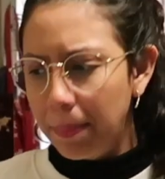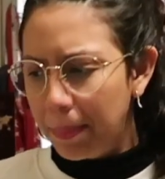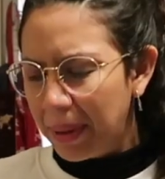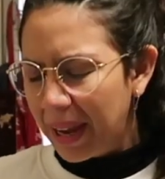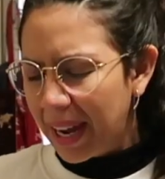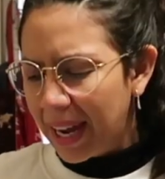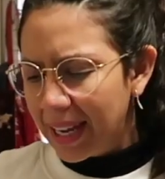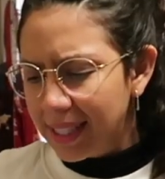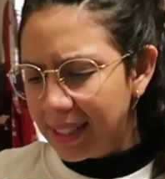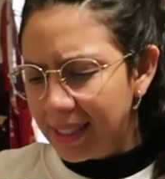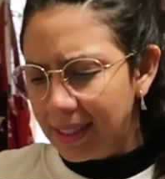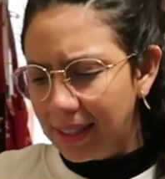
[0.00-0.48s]
Me
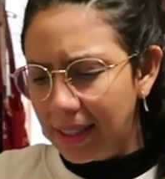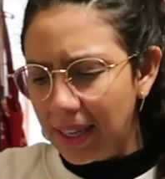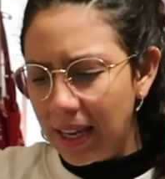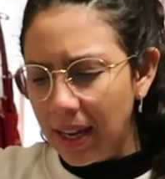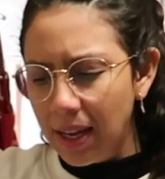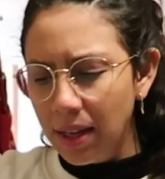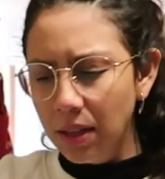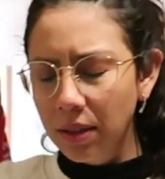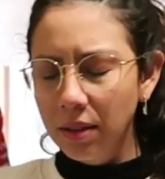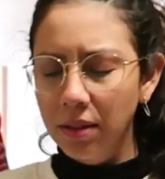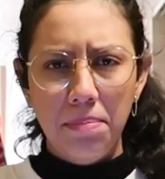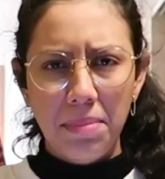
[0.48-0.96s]

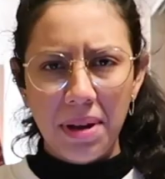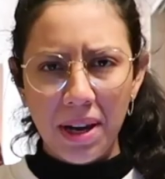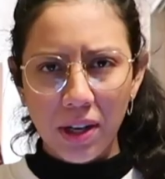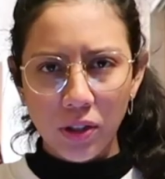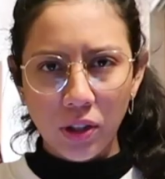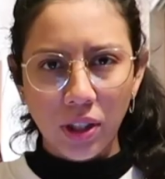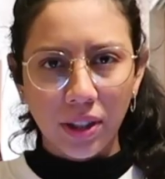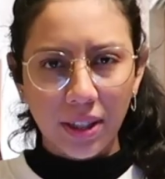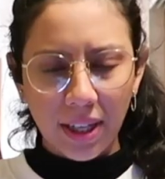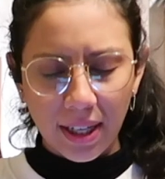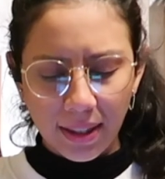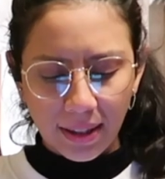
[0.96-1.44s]
gasté menos
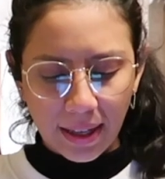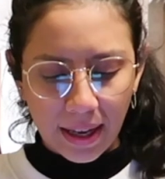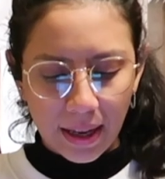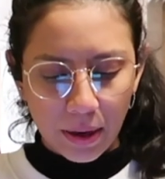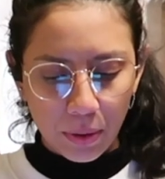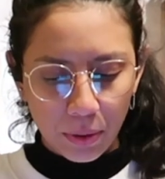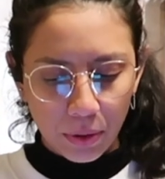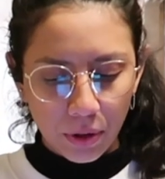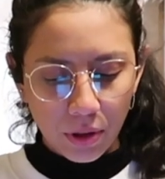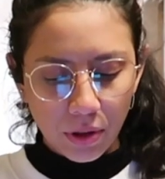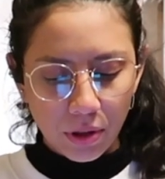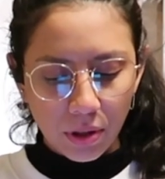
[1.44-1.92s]
de 30
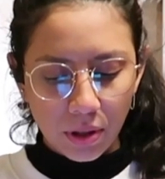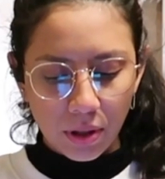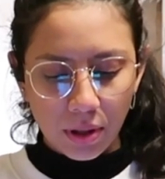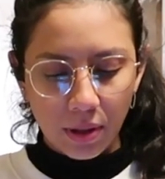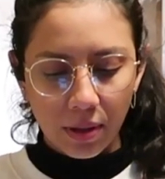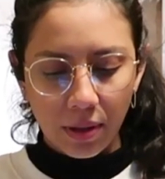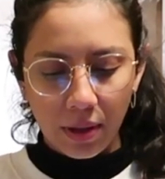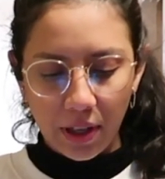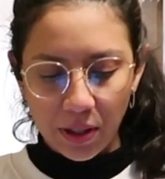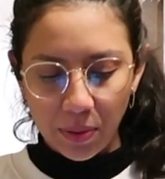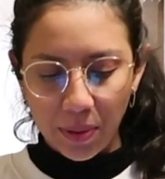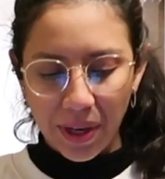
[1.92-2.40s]
euros,
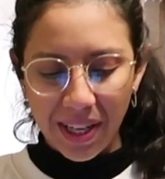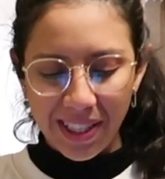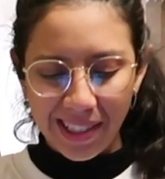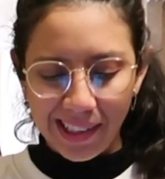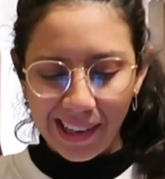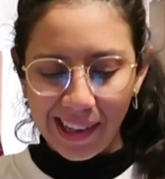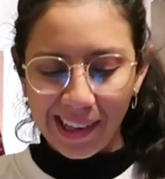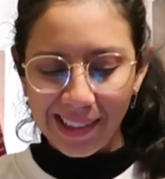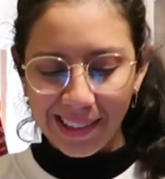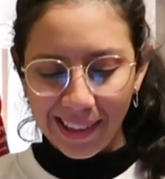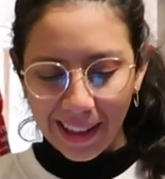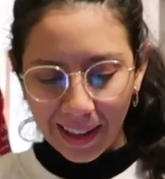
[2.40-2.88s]
les voy a
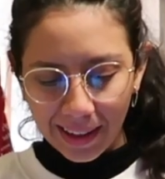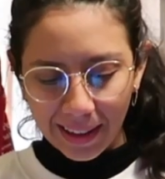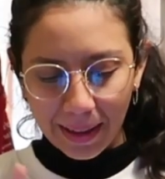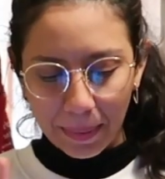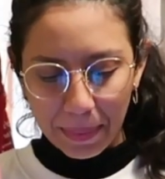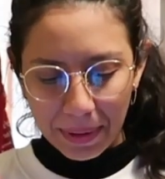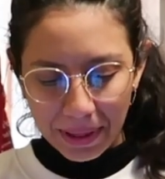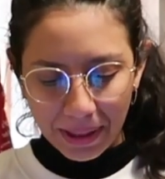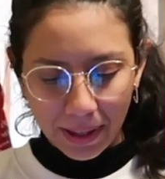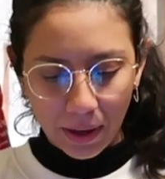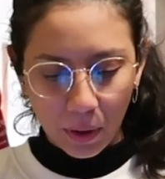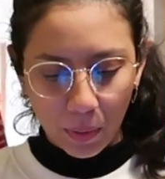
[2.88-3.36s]
decir
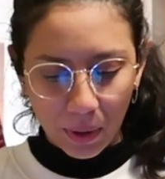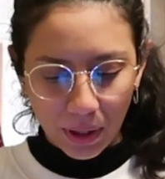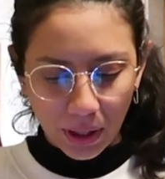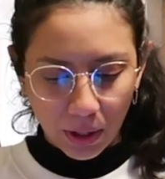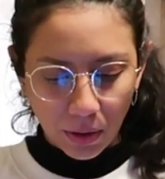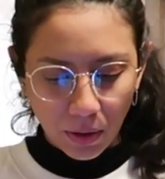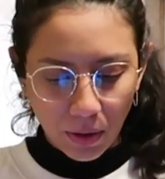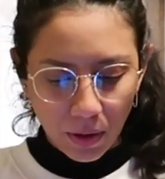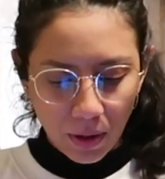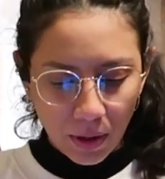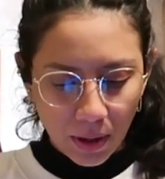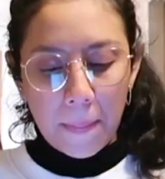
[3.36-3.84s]
exactamente
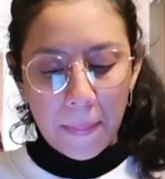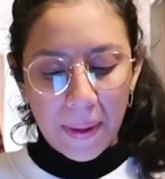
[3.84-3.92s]
cuánto.